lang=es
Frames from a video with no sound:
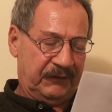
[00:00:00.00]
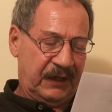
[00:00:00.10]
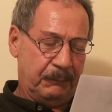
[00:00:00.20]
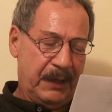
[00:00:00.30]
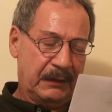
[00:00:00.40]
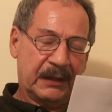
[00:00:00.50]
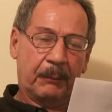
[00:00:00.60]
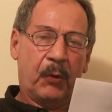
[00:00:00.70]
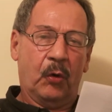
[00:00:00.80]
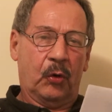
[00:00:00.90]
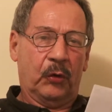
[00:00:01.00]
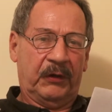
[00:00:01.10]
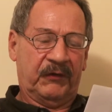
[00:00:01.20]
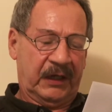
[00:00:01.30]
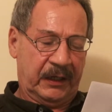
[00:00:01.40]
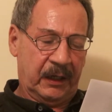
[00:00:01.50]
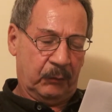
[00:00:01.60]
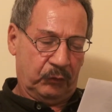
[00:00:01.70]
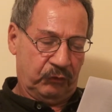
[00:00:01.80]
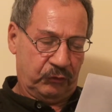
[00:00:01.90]
se inventa poco y se crea
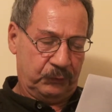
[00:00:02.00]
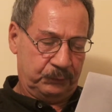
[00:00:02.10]
mucho.